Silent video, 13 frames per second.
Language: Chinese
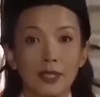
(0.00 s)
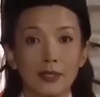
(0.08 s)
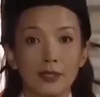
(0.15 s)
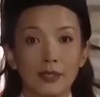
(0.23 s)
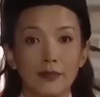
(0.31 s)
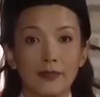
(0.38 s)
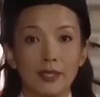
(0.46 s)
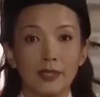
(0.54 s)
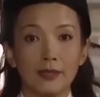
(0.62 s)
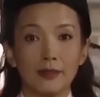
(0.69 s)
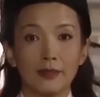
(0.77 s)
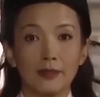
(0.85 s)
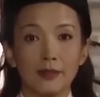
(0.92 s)
再请问，
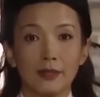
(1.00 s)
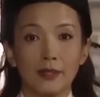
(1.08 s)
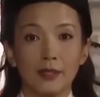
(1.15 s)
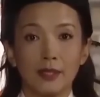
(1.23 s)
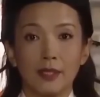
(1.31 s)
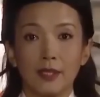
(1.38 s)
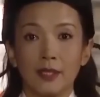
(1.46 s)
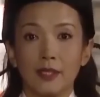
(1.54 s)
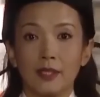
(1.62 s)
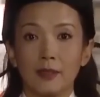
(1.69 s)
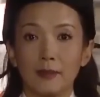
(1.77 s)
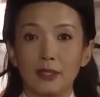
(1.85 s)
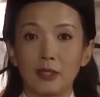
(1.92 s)

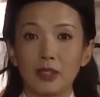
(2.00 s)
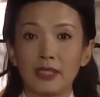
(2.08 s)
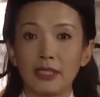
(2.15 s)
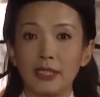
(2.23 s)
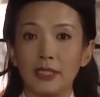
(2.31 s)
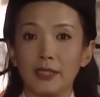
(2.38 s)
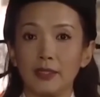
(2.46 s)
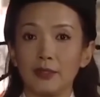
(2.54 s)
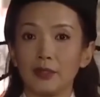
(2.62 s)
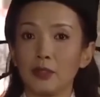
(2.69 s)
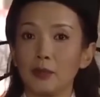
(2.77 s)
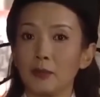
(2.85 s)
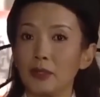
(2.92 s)
你们最
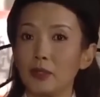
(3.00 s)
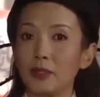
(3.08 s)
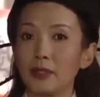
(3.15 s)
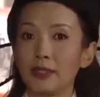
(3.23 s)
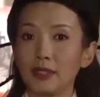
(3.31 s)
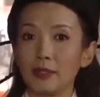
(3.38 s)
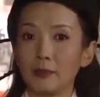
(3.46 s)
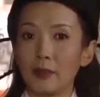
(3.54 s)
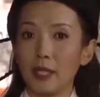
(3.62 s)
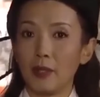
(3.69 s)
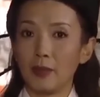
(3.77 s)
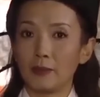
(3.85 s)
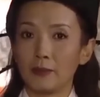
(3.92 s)
近去过寺
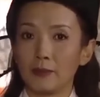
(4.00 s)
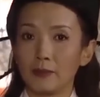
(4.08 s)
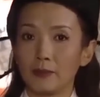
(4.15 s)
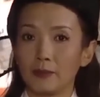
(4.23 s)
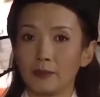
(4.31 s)
庙吗？